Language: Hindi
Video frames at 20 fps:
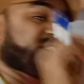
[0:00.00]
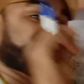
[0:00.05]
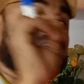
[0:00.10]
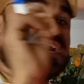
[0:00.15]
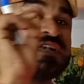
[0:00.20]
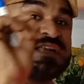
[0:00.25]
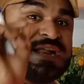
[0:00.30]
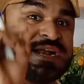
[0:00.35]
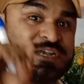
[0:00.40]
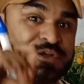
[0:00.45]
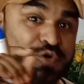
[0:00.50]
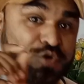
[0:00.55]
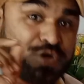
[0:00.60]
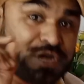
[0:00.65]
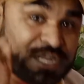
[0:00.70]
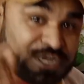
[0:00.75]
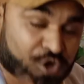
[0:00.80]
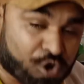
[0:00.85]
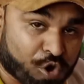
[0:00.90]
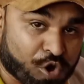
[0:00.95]
कुछ ऐसा
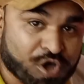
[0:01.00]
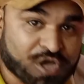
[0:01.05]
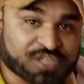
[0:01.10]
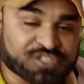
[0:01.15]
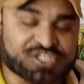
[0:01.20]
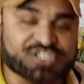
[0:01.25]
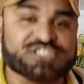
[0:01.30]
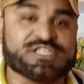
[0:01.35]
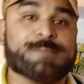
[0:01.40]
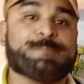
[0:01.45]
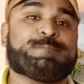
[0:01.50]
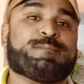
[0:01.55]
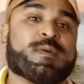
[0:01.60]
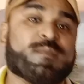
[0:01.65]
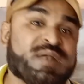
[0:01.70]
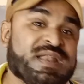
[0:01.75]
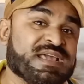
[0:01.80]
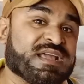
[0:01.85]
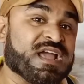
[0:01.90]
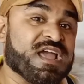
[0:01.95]
अट्रैक्टिव लिखो जिससे
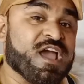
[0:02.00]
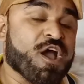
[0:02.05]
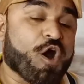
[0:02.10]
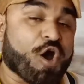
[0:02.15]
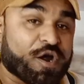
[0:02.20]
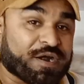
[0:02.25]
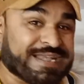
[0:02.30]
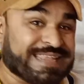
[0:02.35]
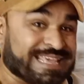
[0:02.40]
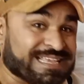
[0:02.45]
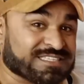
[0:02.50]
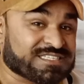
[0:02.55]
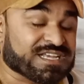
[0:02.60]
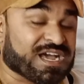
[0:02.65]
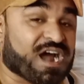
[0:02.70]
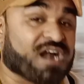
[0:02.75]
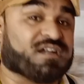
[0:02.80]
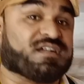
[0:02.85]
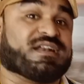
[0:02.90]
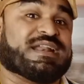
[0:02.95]
पब्लिक
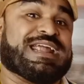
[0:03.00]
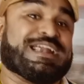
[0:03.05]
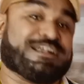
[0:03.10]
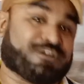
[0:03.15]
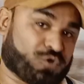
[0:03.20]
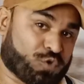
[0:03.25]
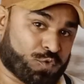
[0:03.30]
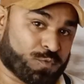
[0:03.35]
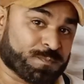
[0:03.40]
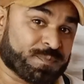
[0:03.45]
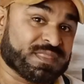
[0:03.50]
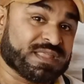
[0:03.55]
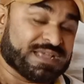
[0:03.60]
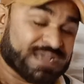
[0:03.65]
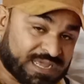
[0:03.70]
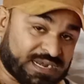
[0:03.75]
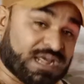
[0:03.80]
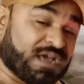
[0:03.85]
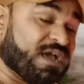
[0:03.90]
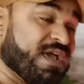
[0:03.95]
ऑडियंस अट्रैक्ट हो
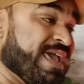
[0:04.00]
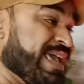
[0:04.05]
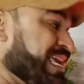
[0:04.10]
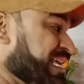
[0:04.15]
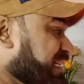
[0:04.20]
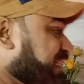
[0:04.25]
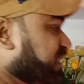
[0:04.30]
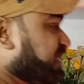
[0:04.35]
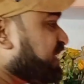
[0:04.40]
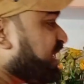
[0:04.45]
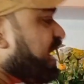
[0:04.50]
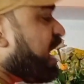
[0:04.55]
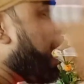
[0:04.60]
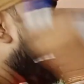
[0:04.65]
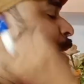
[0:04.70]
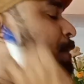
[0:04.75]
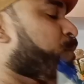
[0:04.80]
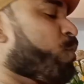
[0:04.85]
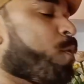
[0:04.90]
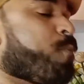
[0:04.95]
है ना इससे
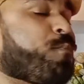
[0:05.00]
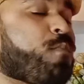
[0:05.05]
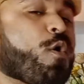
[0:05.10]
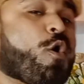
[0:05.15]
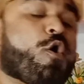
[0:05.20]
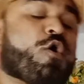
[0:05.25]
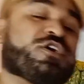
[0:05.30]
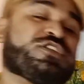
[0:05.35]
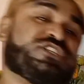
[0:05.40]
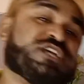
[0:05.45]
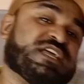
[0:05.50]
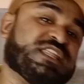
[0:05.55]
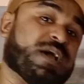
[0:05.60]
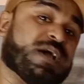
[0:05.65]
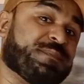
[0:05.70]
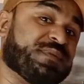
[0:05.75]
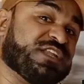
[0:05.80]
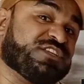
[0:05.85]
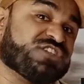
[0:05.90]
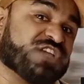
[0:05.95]
आपको बहुत
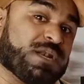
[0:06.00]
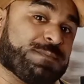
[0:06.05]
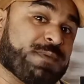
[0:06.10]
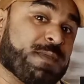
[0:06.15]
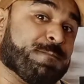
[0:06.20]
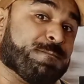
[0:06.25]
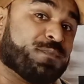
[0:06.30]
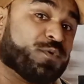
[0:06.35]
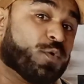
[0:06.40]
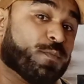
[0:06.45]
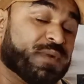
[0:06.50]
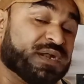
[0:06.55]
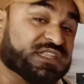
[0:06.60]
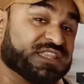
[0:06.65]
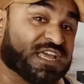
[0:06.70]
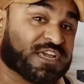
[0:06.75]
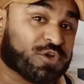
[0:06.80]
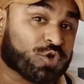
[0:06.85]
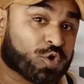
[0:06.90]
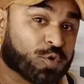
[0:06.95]
ज्यादा अपने चैनल पे
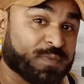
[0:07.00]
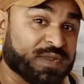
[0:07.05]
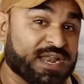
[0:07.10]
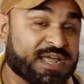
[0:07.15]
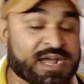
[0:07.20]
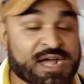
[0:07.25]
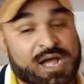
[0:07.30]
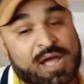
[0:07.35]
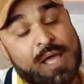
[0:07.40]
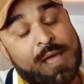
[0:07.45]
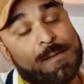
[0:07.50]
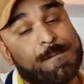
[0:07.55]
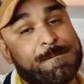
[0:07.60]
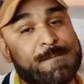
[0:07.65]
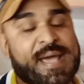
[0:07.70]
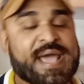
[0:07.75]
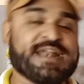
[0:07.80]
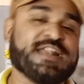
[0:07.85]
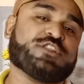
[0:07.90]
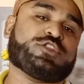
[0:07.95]
इंप्रूवमेंट देखने को मिलेगा
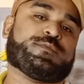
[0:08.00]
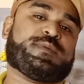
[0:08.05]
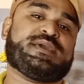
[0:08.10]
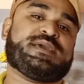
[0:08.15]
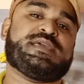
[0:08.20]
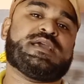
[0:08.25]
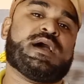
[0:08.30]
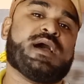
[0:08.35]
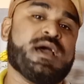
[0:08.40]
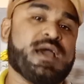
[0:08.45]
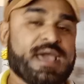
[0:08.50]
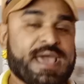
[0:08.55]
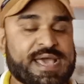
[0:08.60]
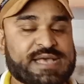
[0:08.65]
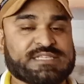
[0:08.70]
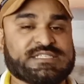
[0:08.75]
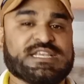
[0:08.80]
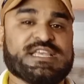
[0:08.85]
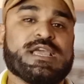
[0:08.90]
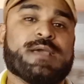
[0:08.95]
मैंने तो भैया
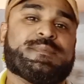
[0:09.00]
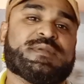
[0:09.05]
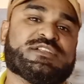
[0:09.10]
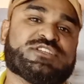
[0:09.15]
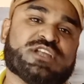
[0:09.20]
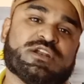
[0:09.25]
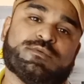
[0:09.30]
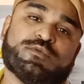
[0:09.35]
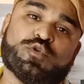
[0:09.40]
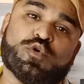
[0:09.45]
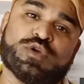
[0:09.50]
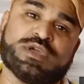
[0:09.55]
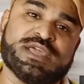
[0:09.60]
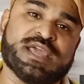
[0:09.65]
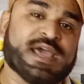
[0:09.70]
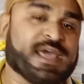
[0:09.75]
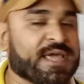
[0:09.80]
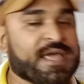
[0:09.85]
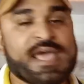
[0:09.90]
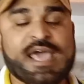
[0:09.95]
ऐसे ही अपना चैनल ग्रो
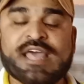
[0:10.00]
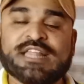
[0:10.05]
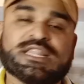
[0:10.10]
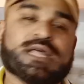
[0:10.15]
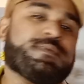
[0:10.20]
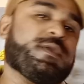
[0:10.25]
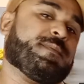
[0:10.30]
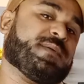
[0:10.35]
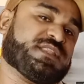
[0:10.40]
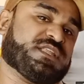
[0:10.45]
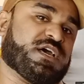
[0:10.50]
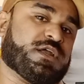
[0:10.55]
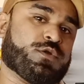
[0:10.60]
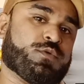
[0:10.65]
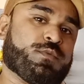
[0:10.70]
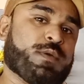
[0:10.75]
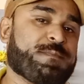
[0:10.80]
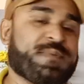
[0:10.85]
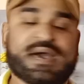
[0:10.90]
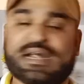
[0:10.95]
किया है तभी बता
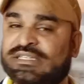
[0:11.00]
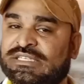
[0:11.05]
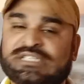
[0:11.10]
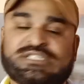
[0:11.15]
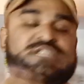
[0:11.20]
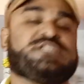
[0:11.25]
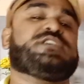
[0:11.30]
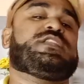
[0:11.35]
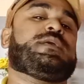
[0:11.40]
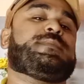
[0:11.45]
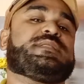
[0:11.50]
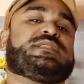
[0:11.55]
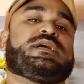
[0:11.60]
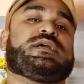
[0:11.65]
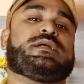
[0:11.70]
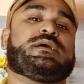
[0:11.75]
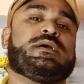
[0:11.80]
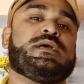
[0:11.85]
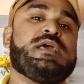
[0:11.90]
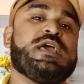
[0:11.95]
रहा हूं मैं फर्जी चीजें नहीं
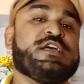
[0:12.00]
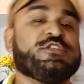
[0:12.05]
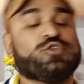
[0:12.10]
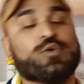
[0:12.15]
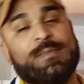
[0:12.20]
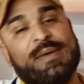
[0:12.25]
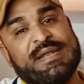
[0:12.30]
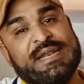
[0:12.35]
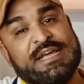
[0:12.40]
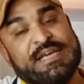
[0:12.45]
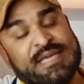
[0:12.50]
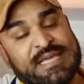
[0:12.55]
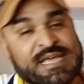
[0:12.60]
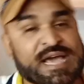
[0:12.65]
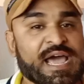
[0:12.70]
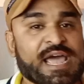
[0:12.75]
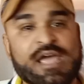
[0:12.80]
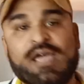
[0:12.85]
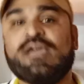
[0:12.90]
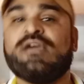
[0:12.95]
बता रहा जो मैंने
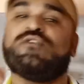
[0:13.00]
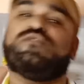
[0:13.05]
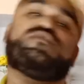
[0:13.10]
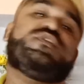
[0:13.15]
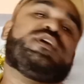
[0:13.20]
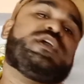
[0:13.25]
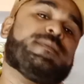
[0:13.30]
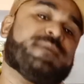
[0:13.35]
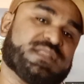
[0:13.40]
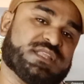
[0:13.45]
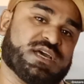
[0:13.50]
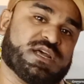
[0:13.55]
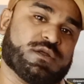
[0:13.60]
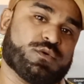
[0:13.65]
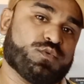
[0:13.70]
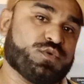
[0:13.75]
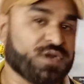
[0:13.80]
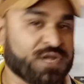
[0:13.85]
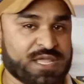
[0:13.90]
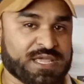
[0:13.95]
किया है वही बता
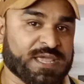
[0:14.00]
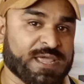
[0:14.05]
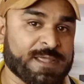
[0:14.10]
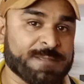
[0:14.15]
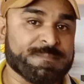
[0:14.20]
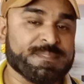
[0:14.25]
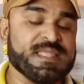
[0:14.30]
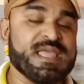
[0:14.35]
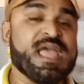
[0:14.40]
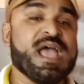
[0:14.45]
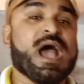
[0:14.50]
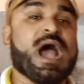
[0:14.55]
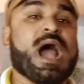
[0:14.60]
रहा हूं ठीक है